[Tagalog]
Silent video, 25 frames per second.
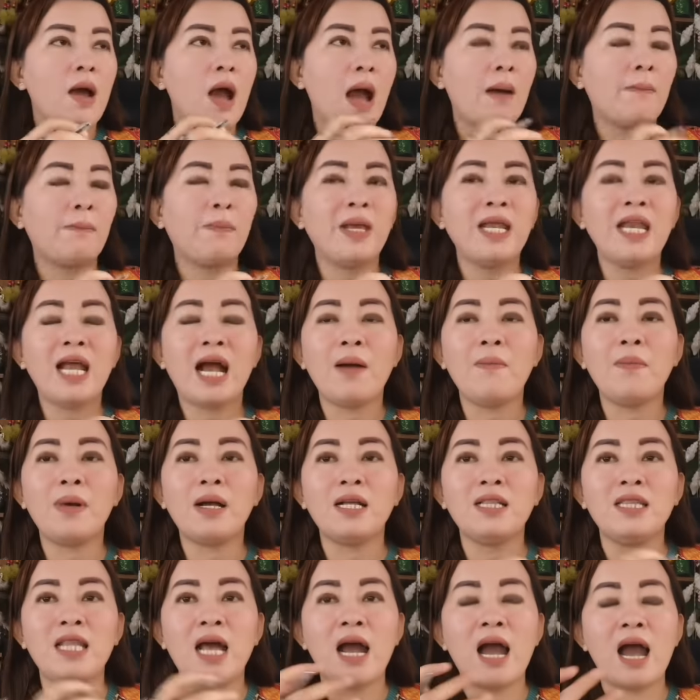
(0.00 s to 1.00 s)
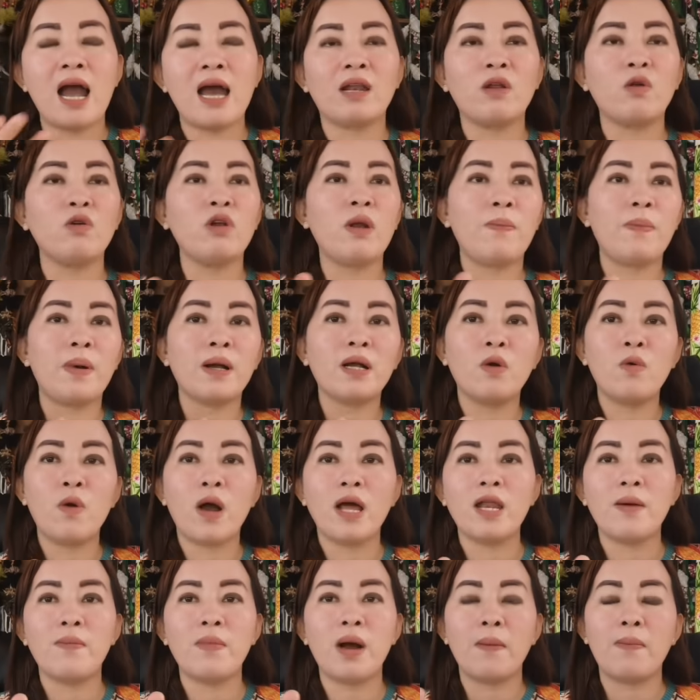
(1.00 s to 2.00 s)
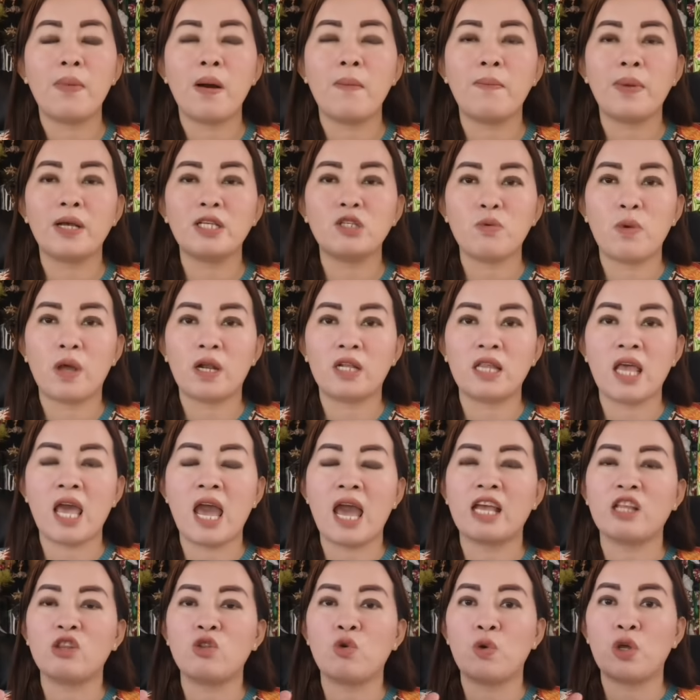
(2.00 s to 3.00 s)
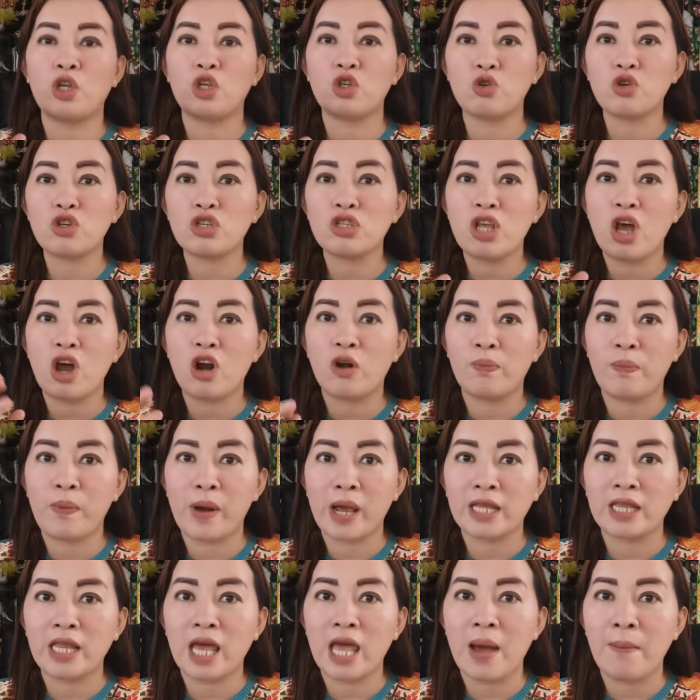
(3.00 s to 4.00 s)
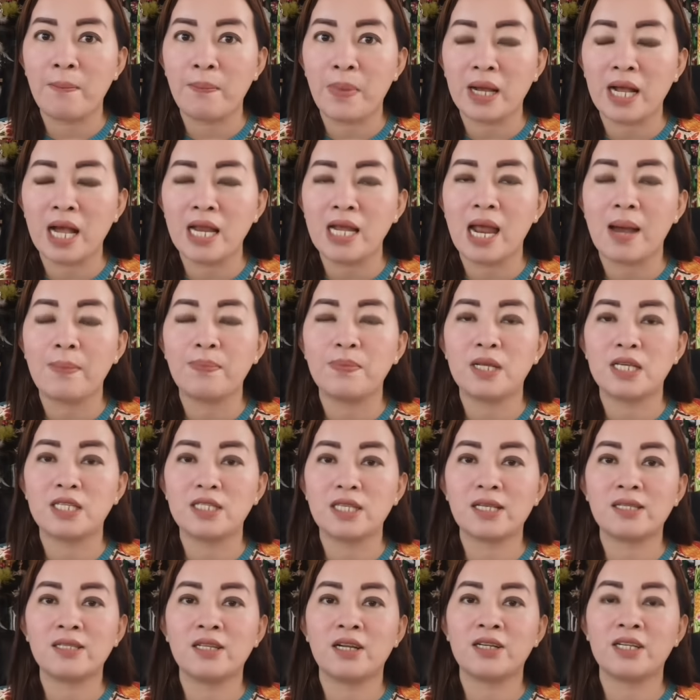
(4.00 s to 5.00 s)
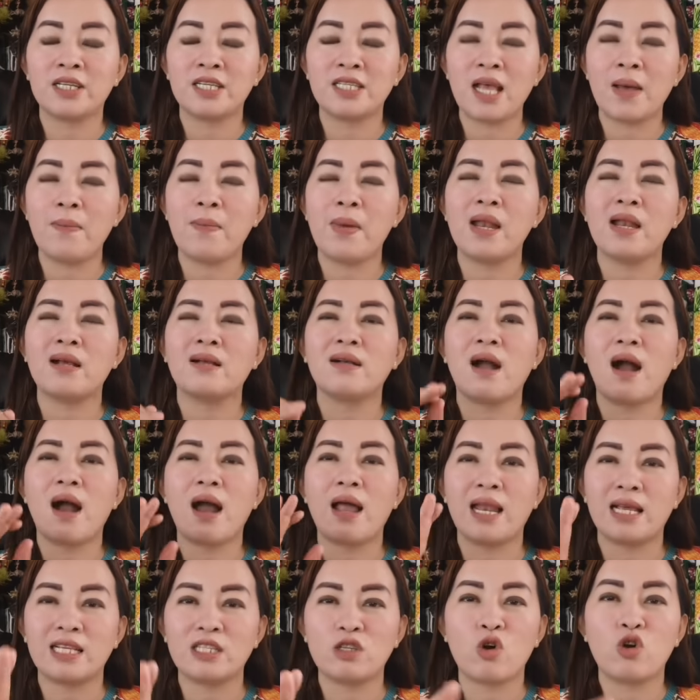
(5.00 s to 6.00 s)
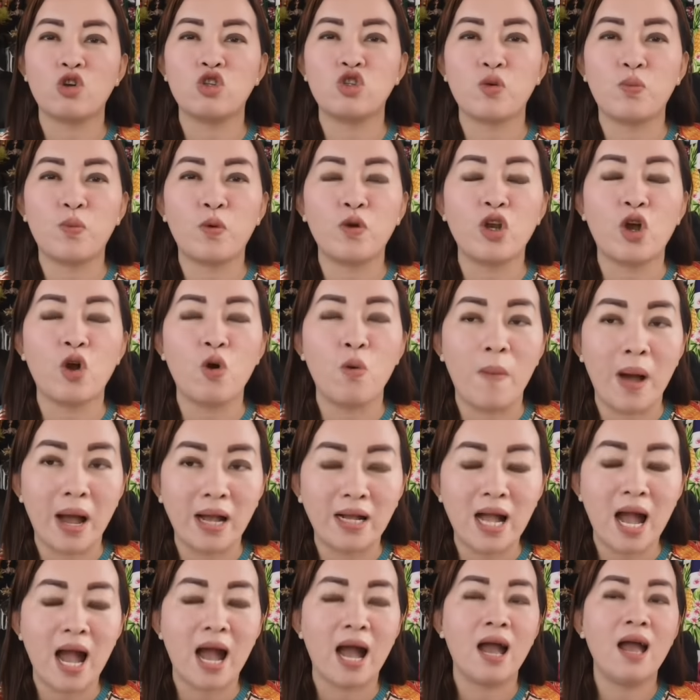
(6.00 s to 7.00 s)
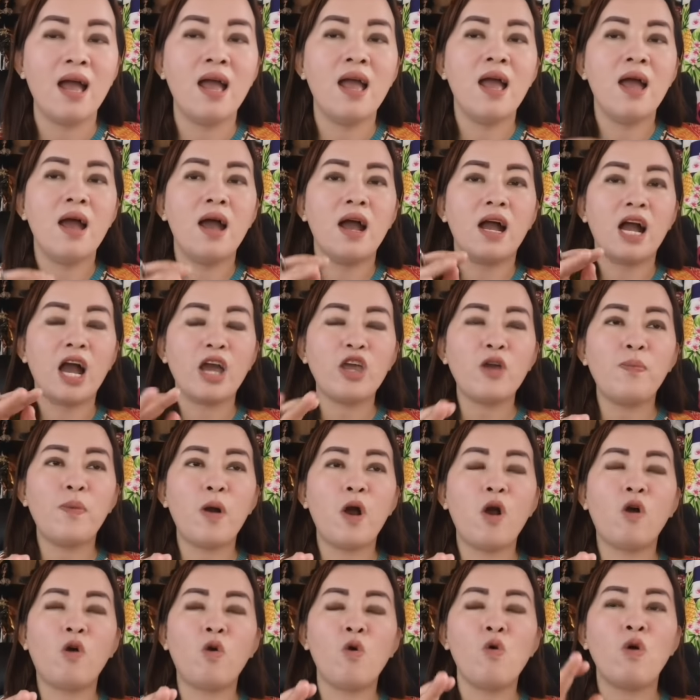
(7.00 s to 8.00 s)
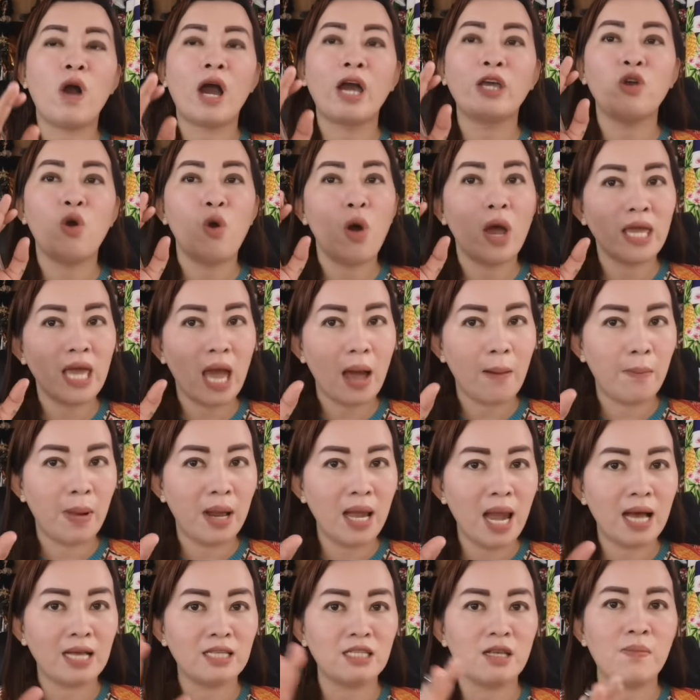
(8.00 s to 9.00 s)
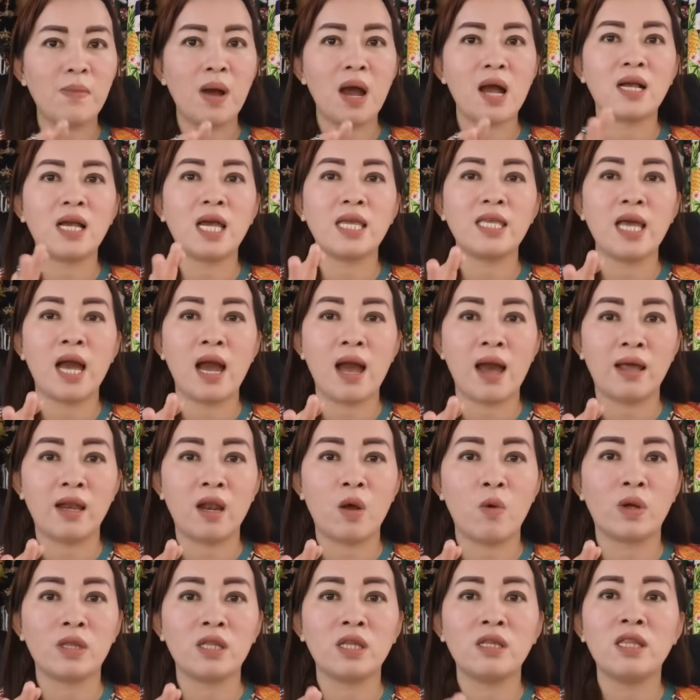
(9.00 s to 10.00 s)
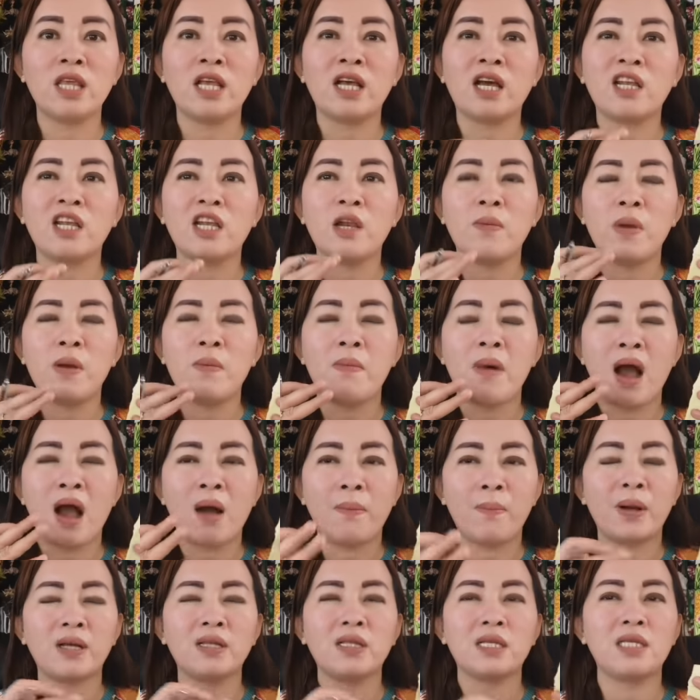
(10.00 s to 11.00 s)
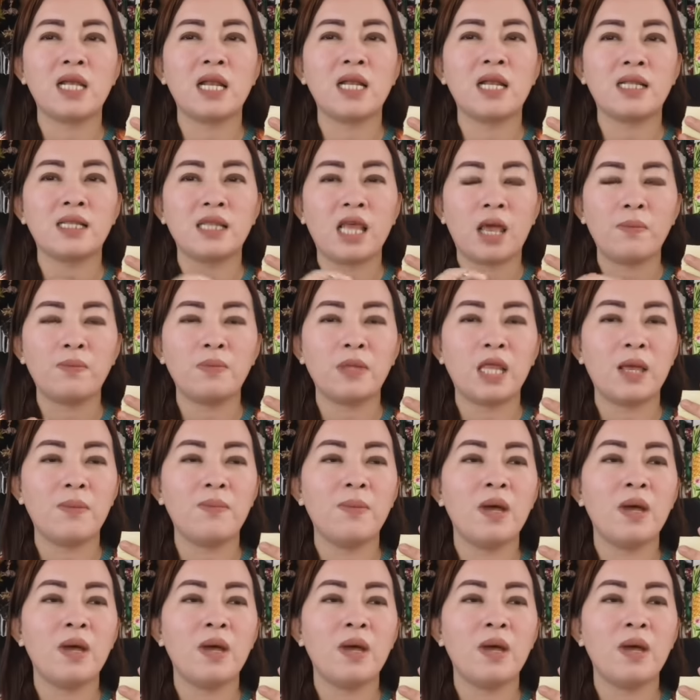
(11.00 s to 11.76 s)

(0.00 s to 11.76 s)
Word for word: Ang pinakamagandang araw ng paggawa ng mga pampaswerte ay tuwing Tuesday or Friday ang pagganap ng 6.37 hanggang alas 8 po ng umaga. Ngayon po, kung kayo ay abala sa mga ganyang araw at hindi ka rin naman makapagdasal ng timetable